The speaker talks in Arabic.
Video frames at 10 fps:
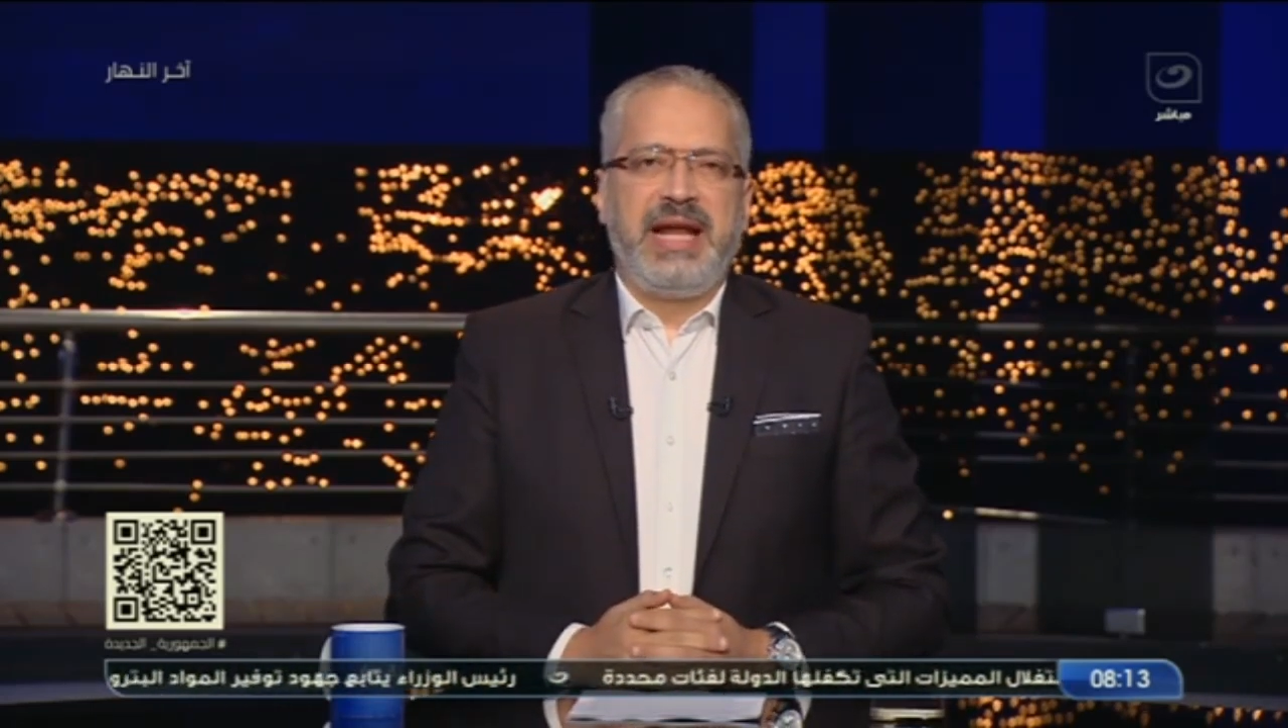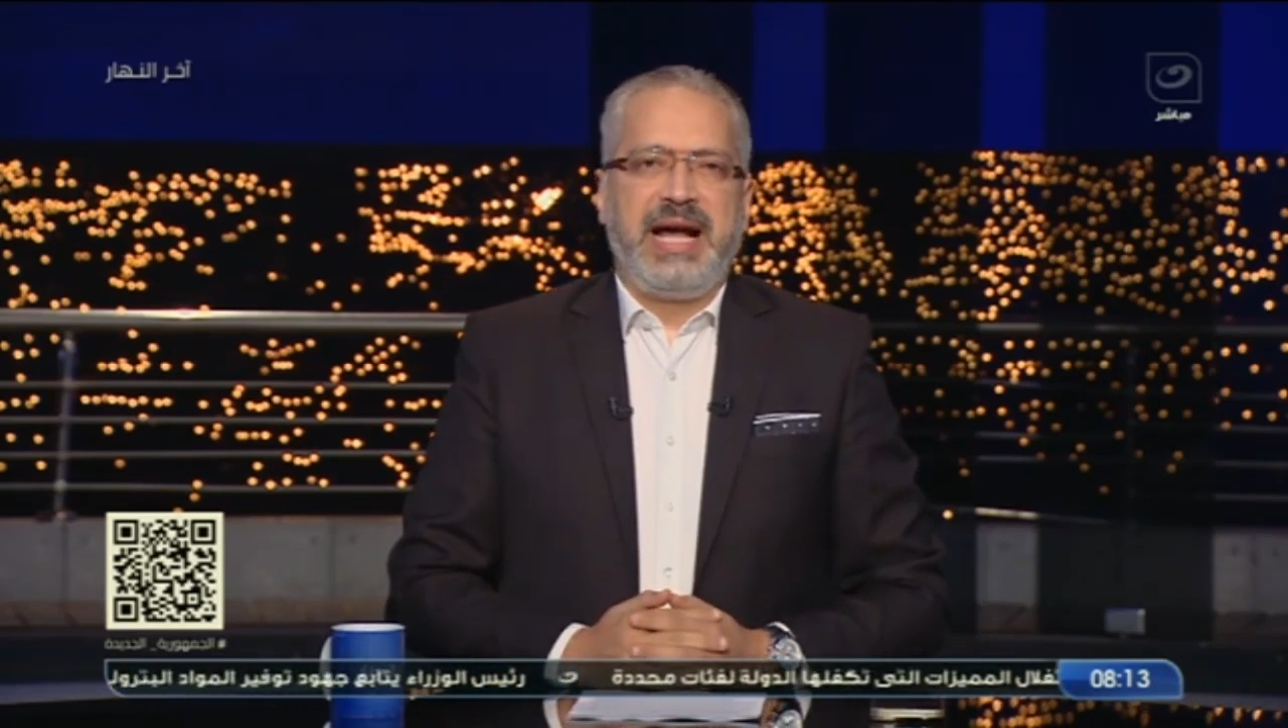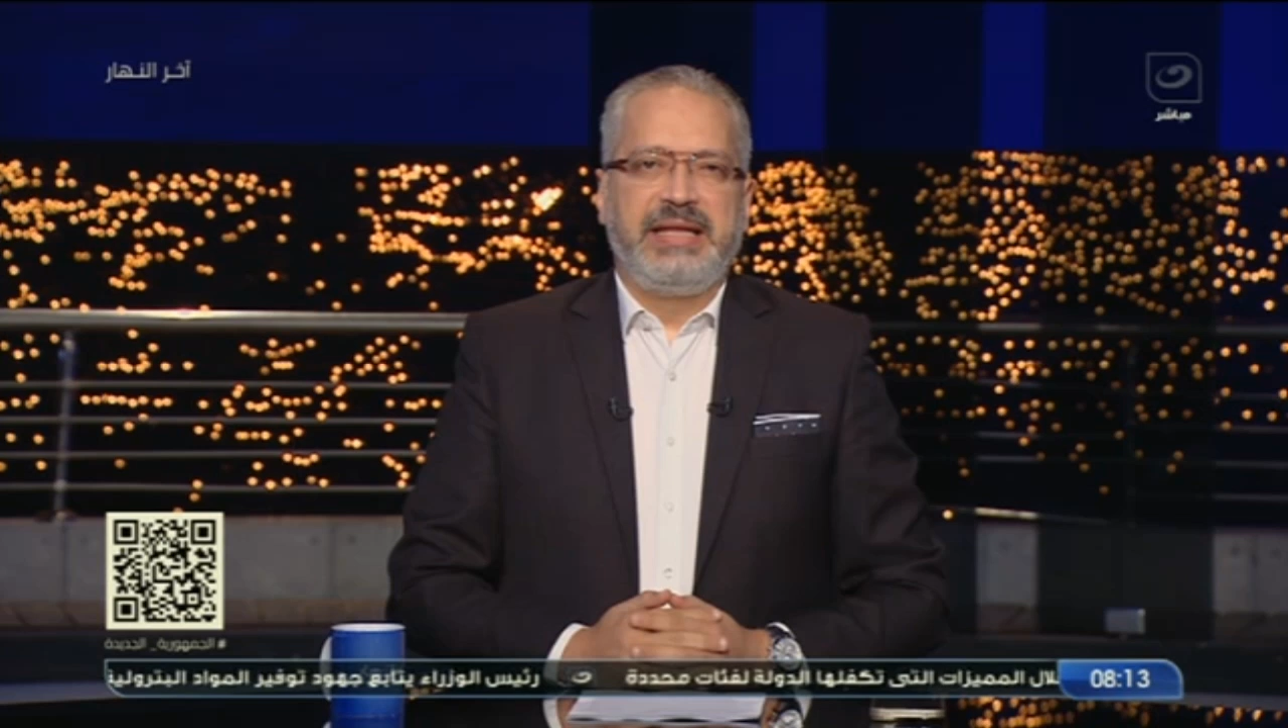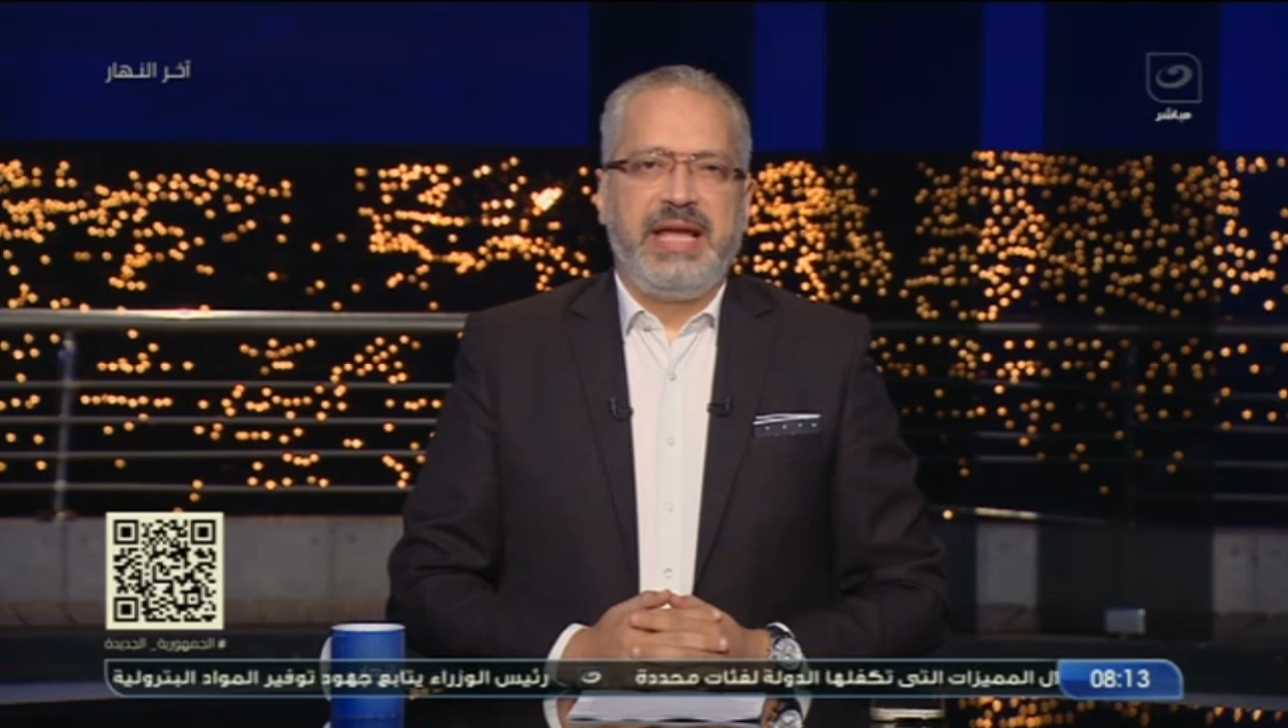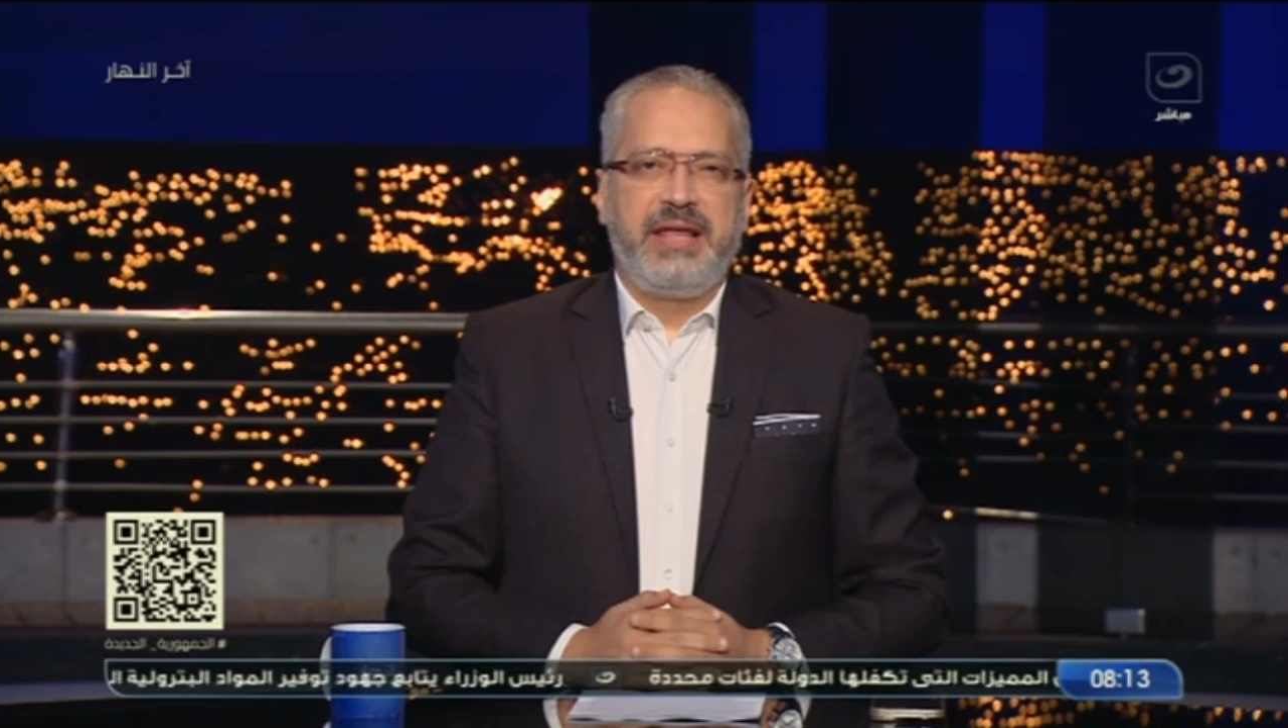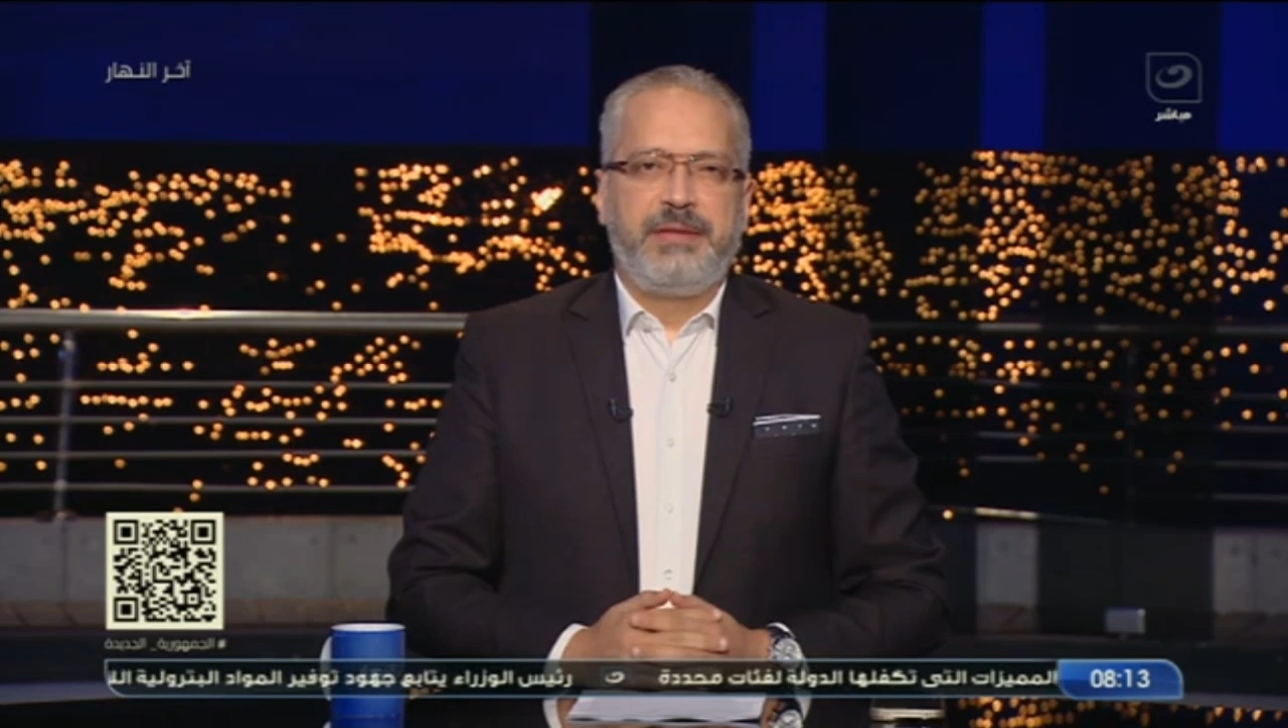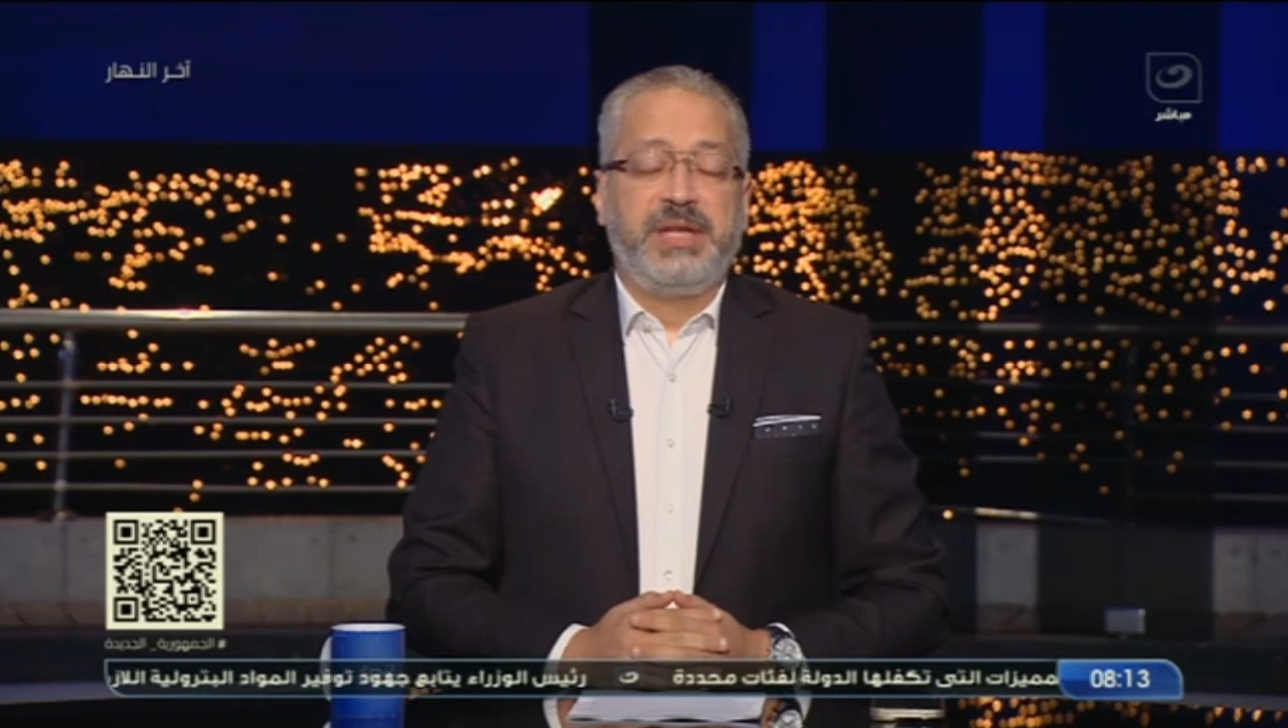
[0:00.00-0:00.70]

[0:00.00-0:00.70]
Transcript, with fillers: الاحداث